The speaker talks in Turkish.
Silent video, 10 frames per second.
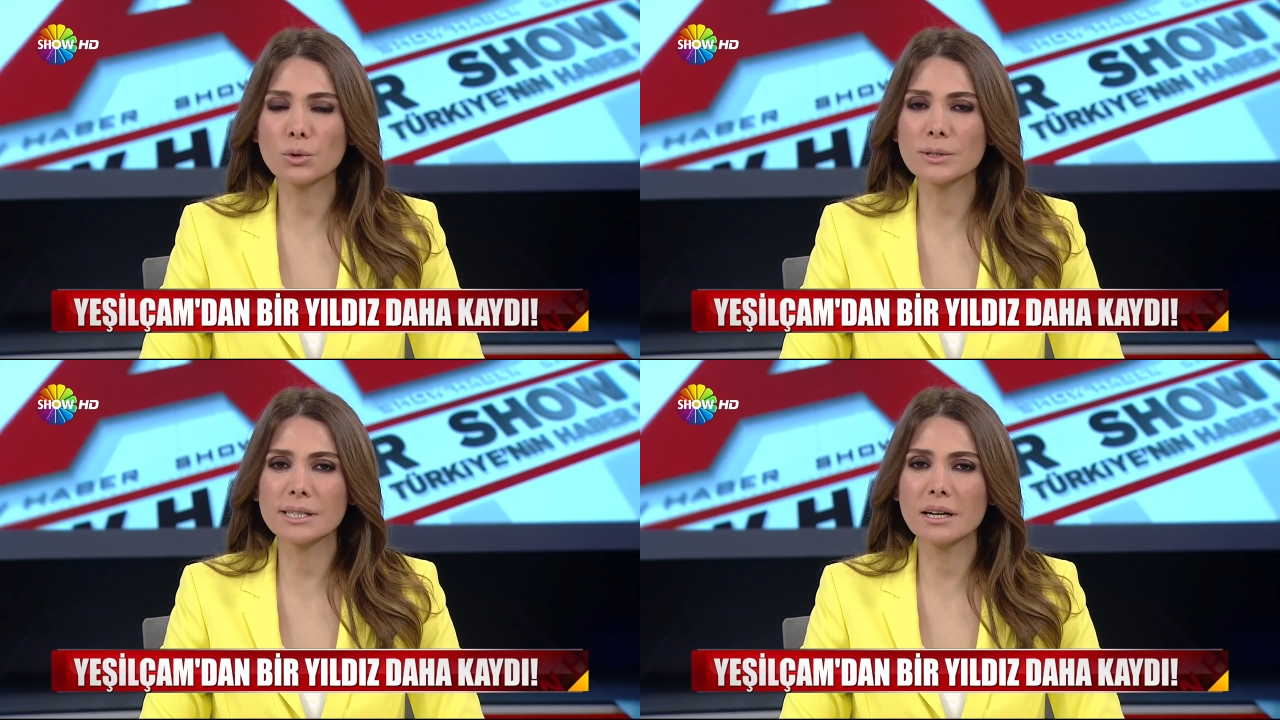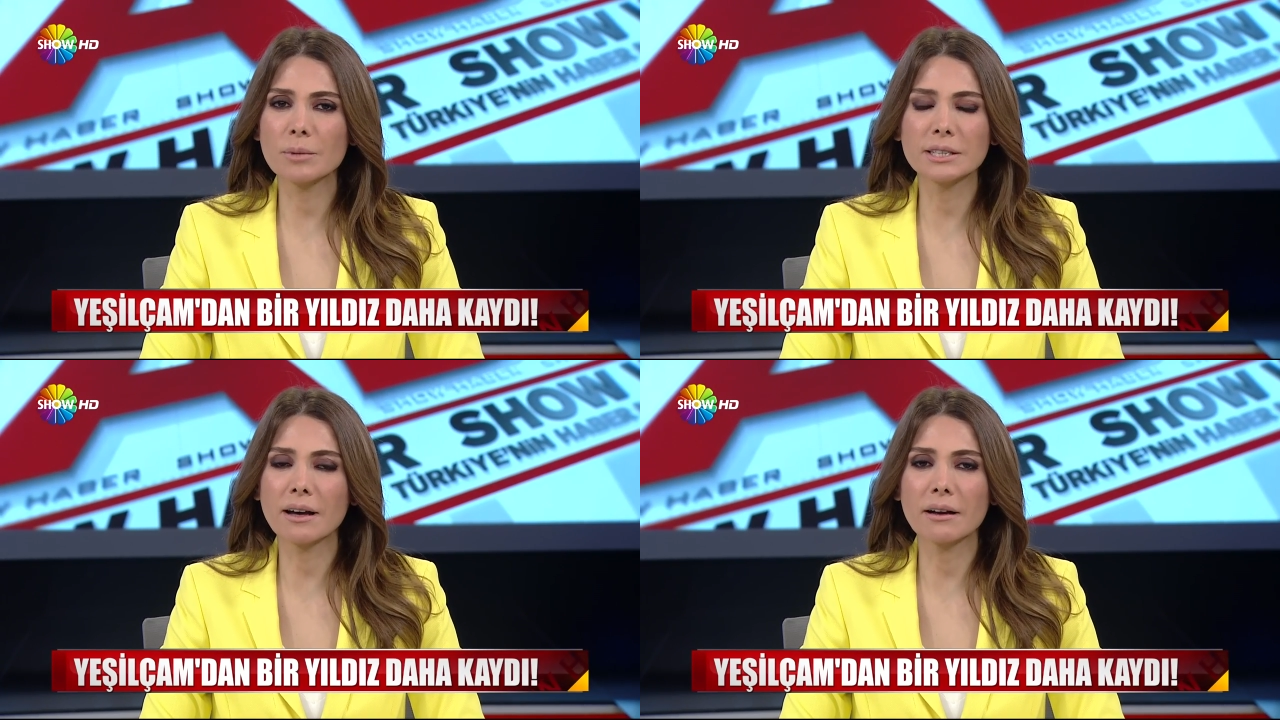Türk
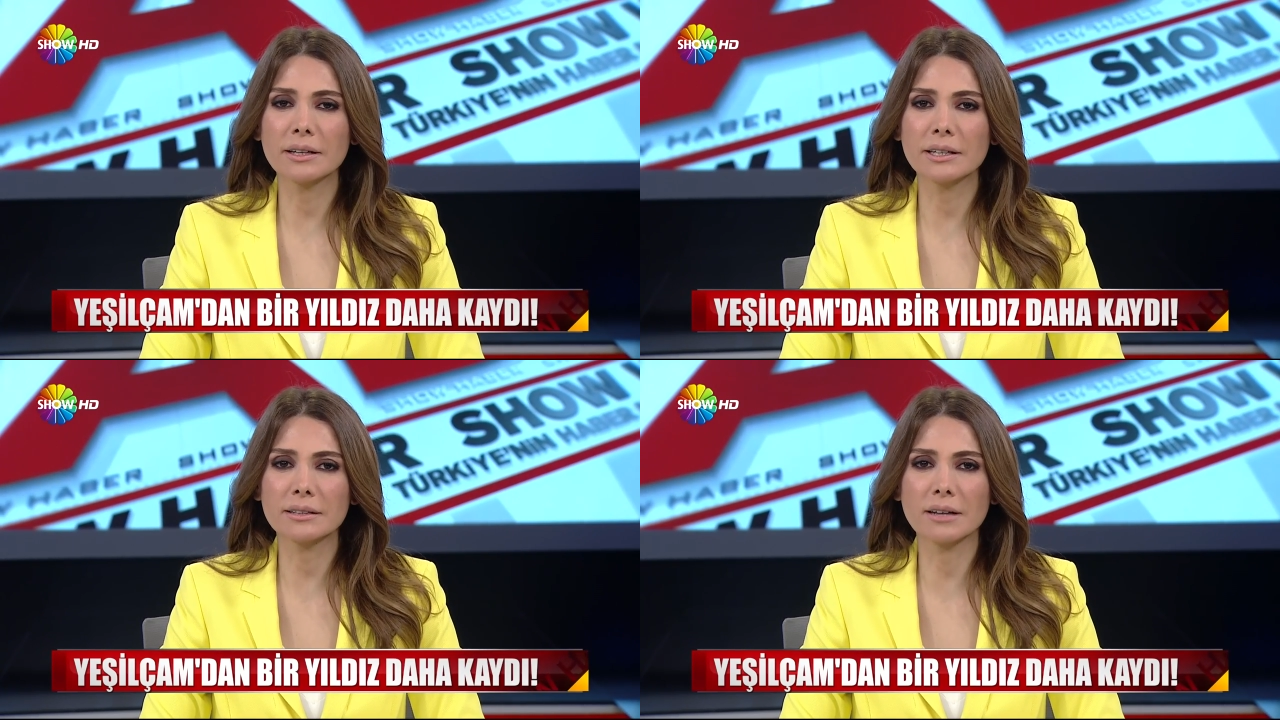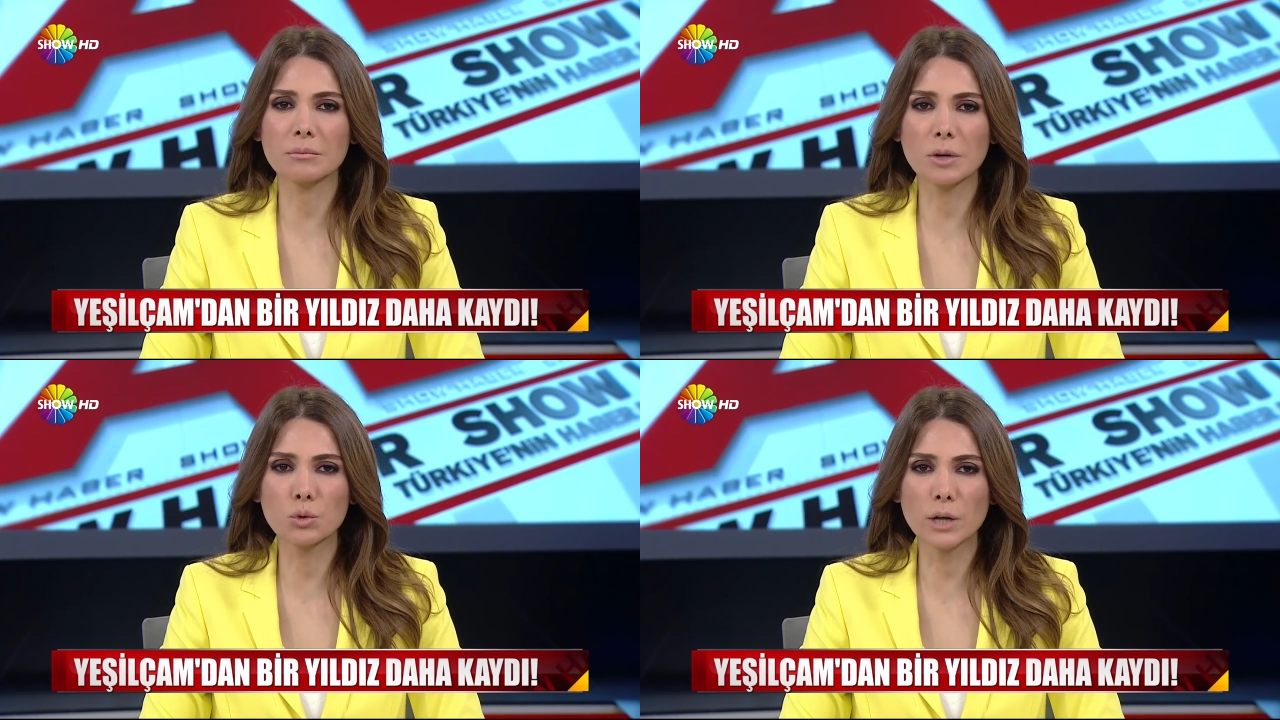sinema tarihine
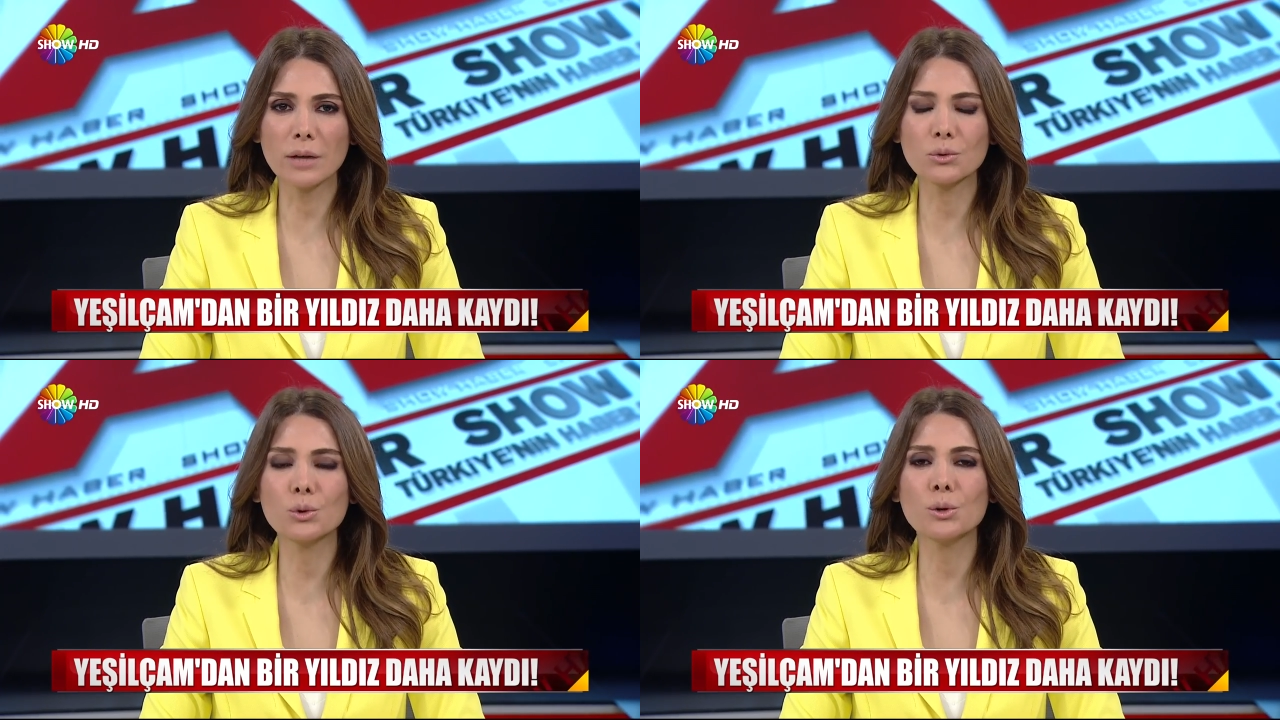damga vuran